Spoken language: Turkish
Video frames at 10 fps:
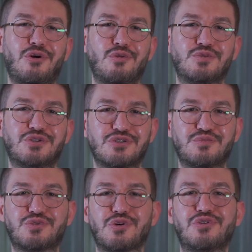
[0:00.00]
olmuştur.
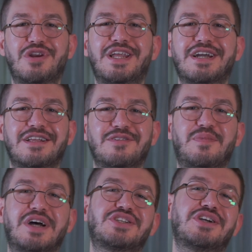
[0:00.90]
Bu konuyla alakalı
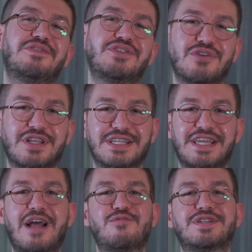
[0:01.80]
başka videoların
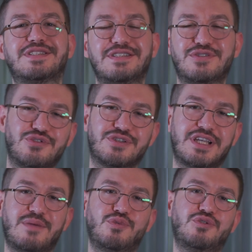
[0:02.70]
gelmesini
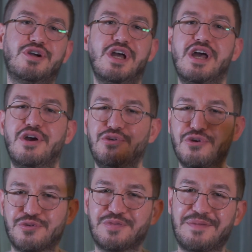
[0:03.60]
istiyorsan bunu
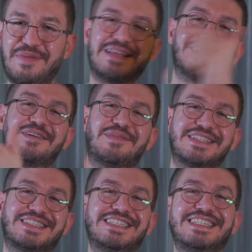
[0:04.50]
yorumda
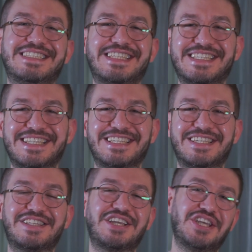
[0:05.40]
belirtebilirsin. İzlediğin için
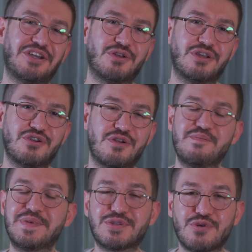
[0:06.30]
teşekkür ediyorum.
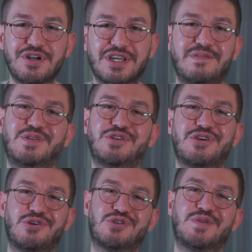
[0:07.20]
Bir sonraki videoda
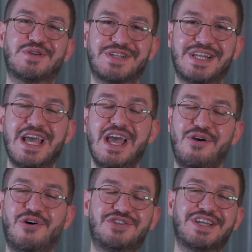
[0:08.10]
görüşmek üzere.
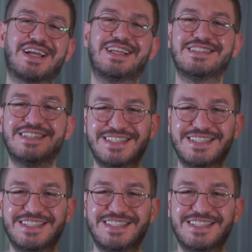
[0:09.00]
Hoşçakal.